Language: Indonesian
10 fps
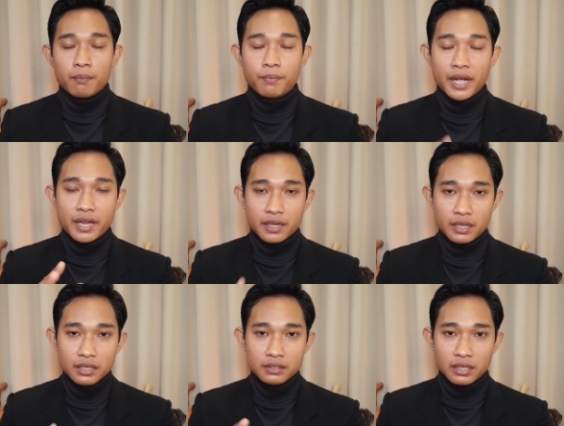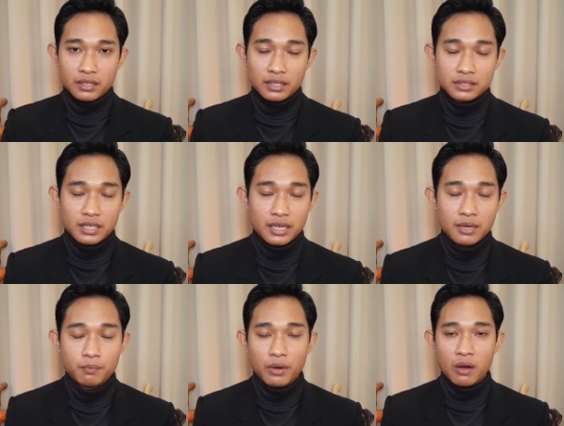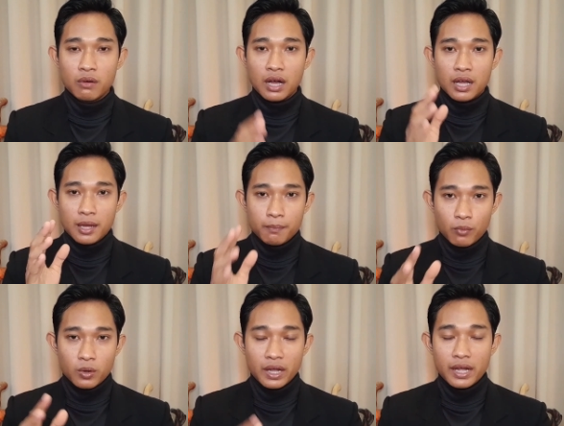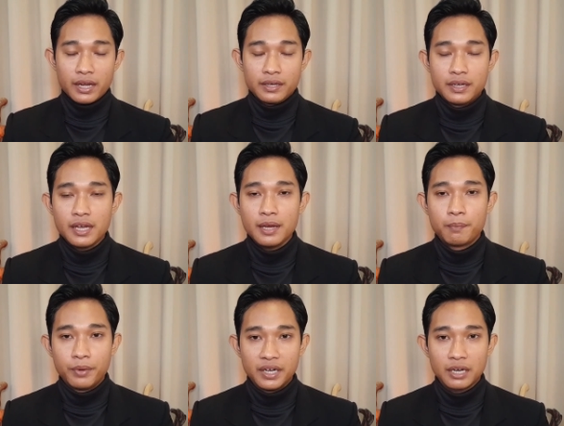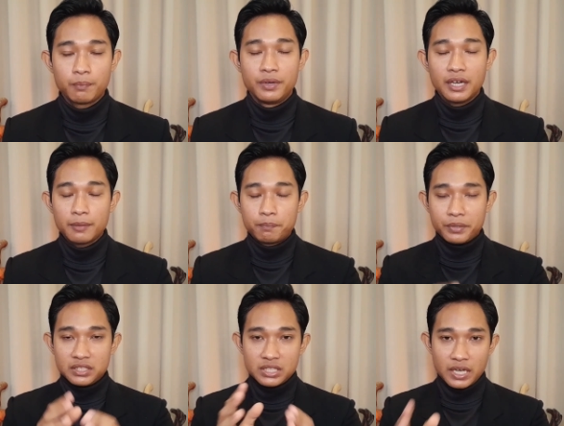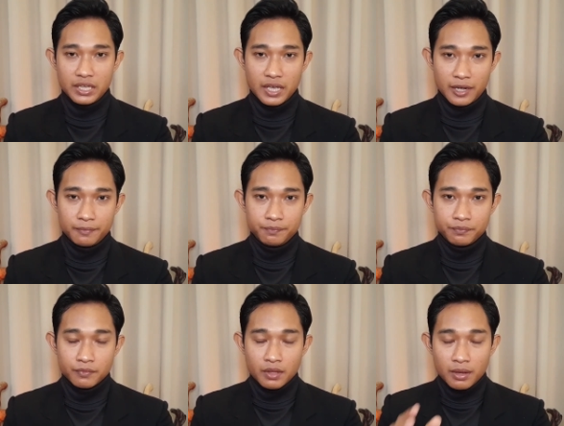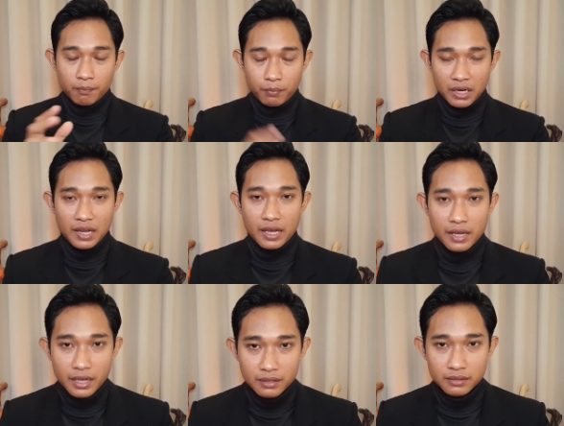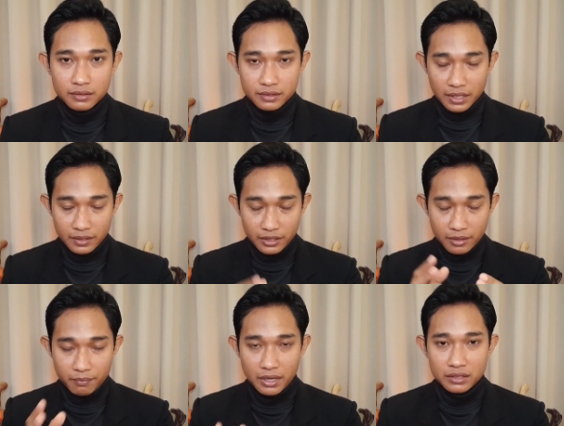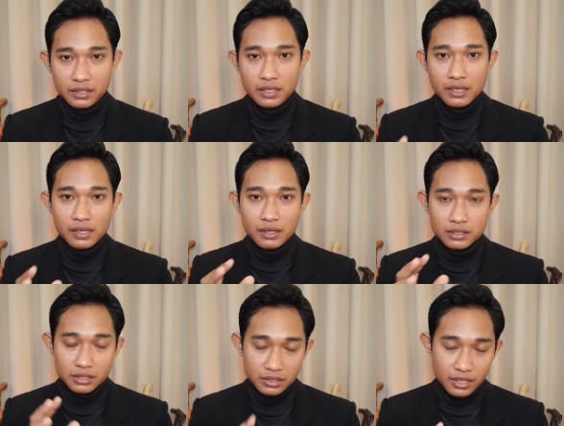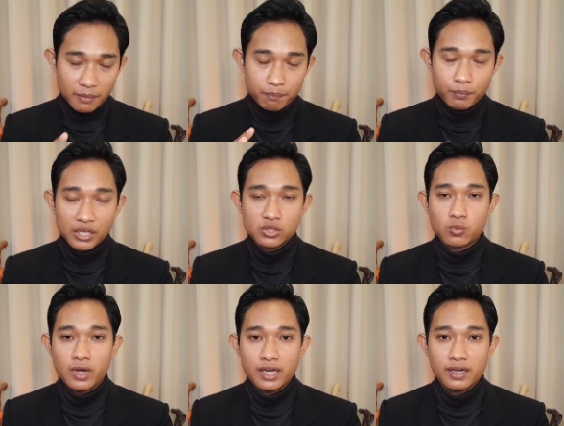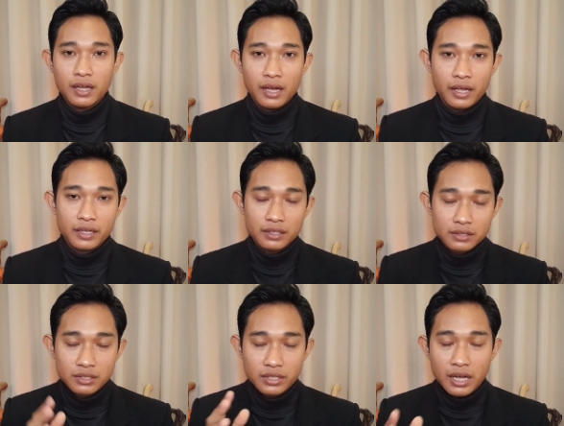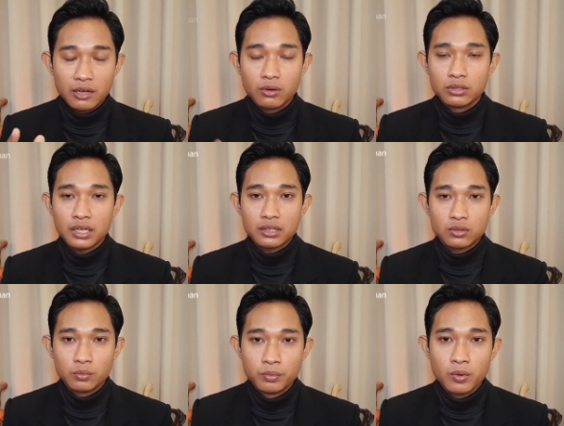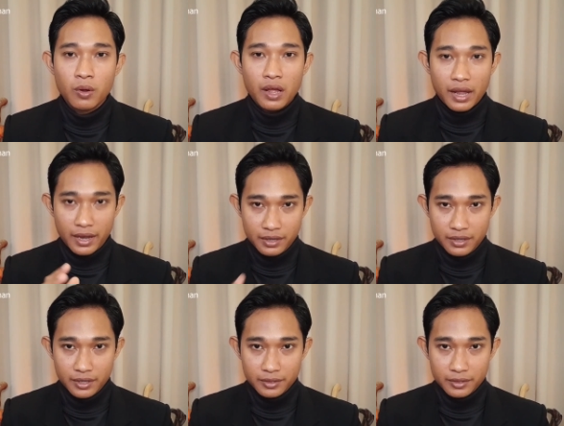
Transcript: Bayangkan dan rasakan bahwa muka Anda benar-benar bercahaya perlahan dan nikmati setiap basuhan air di anggota tubuh Anda.